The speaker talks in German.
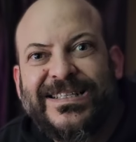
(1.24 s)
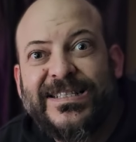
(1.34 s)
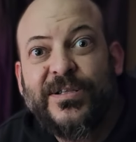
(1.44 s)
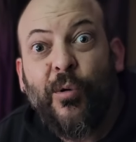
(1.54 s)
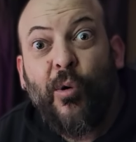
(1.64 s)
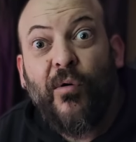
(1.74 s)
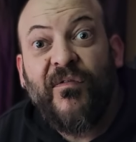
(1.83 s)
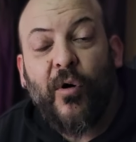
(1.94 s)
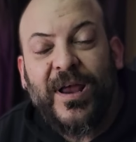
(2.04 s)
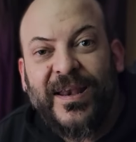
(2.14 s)
So,
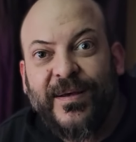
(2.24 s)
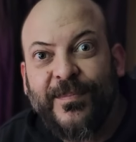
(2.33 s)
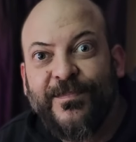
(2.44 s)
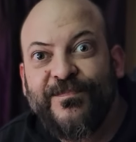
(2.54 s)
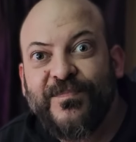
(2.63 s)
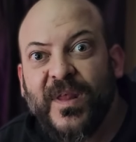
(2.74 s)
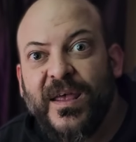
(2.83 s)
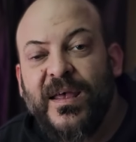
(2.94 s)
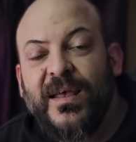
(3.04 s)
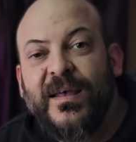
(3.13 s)
Freunde.
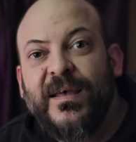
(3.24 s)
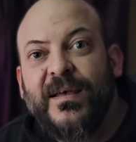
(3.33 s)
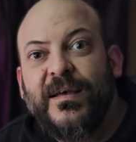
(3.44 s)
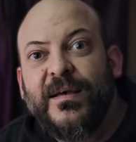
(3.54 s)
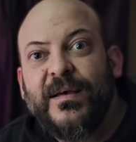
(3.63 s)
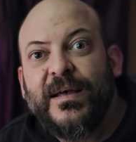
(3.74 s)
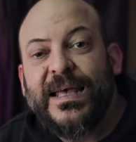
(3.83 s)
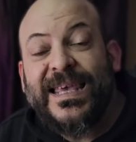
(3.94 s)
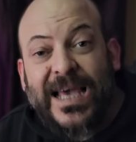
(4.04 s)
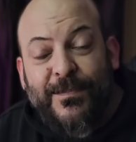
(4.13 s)

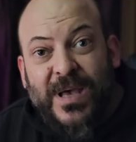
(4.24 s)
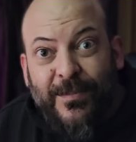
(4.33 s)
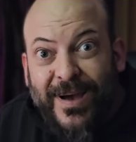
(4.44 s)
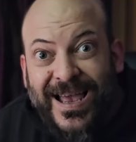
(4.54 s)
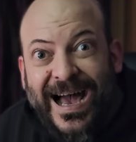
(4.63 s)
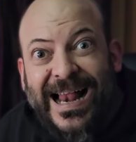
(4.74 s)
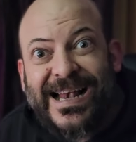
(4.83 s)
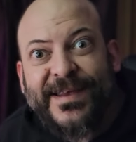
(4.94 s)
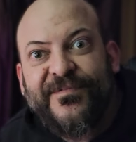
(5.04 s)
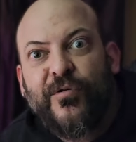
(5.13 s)
Ich habe ja bei
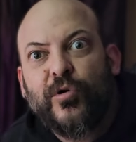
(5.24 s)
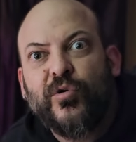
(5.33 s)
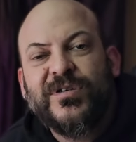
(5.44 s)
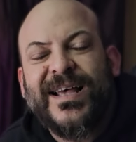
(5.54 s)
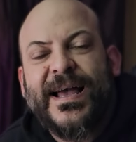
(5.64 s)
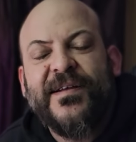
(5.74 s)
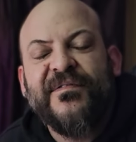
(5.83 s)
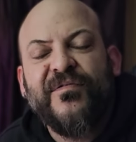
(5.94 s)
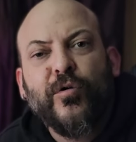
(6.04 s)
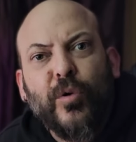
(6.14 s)
Aldi Fotos eine
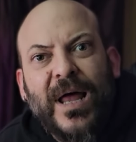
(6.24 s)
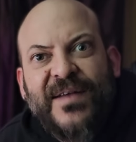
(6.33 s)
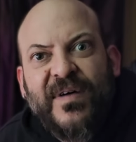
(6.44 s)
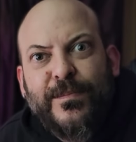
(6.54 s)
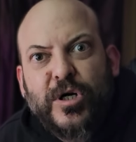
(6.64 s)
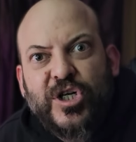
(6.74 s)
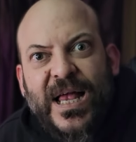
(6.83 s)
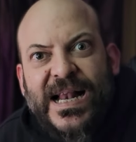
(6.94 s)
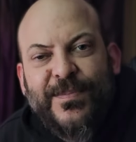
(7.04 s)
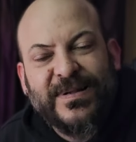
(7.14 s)
Fotoleinwand
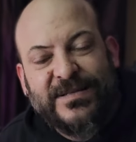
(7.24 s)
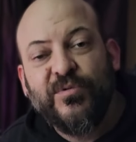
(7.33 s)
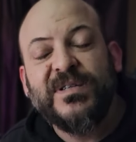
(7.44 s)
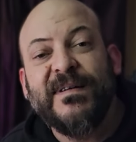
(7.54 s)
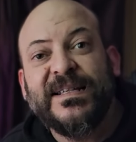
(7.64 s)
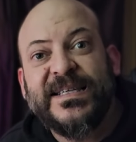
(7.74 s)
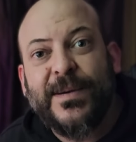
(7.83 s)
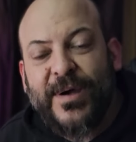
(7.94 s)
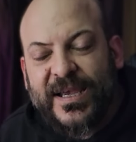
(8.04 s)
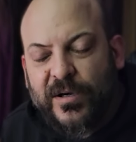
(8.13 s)
bestellt, beziehungsweise ich
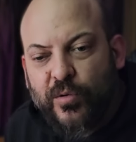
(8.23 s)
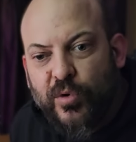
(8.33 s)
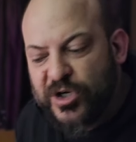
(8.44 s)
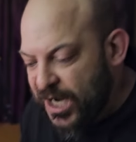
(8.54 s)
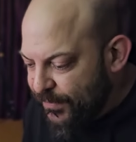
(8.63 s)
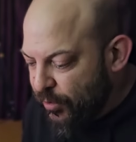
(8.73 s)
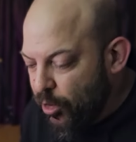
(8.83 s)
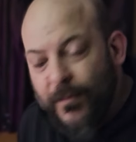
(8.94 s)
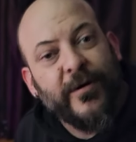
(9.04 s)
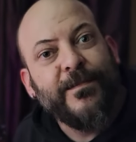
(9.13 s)
habe einen Gutschein
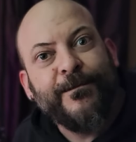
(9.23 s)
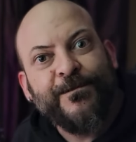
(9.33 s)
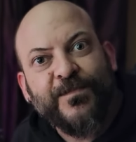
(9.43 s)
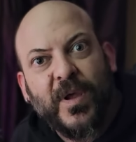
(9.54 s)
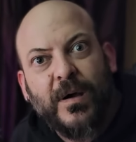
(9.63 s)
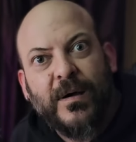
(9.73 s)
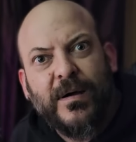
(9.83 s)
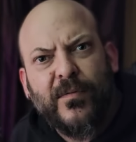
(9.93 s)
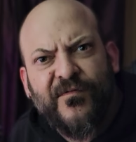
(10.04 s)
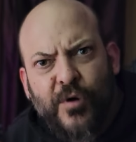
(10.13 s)
bekommen
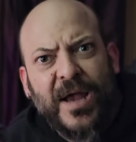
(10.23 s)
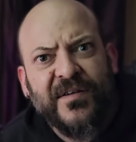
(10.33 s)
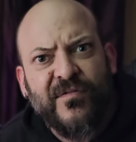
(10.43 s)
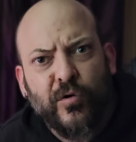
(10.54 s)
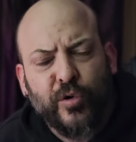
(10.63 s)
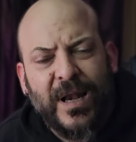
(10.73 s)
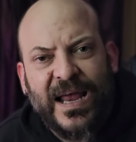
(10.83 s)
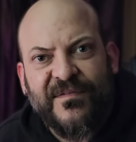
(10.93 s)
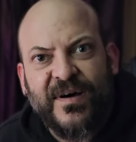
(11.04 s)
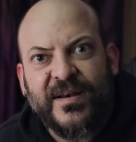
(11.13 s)
äh, für eine
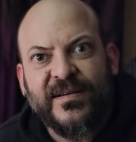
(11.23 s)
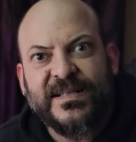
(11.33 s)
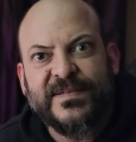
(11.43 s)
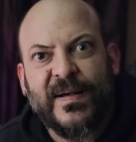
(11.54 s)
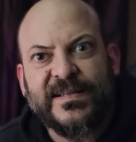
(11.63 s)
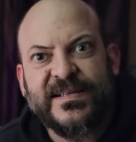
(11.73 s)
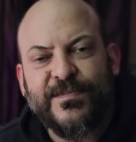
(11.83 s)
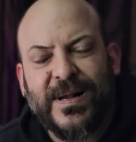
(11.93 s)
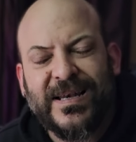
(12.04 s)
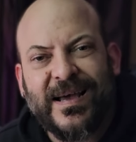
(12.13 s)
Fotoleinwand
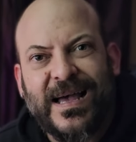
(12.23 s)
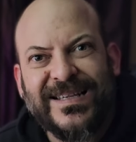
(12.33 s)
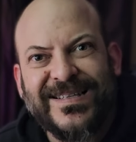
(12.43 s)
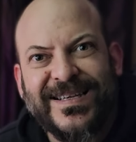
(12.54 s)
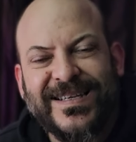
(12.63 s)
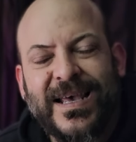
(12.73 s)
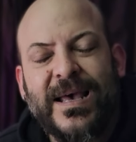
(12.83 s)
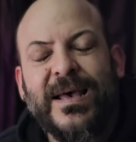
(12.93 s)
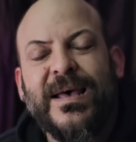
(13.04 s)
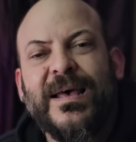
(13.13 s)
20 x 30
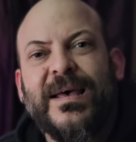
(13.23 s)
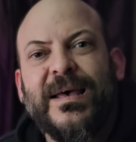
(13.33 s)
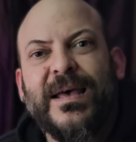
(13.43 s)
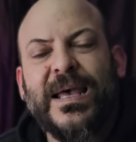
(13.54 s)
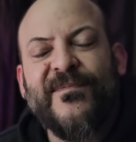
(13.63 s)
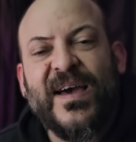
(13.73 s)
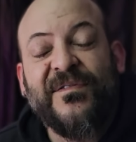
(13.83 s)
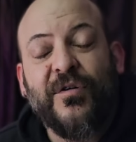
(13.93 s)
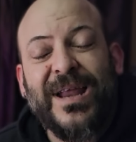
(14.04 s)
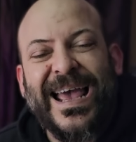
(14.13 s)
im
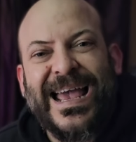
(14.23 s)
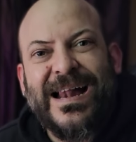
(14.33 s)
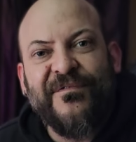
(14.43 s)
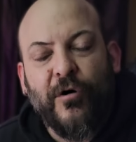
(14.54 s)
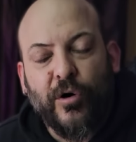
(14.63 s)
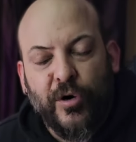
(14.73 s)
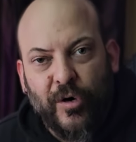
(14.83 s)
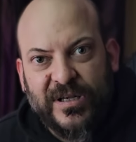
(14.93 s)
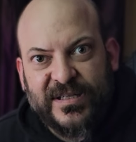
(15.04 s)
Wert von 11,90 Euro.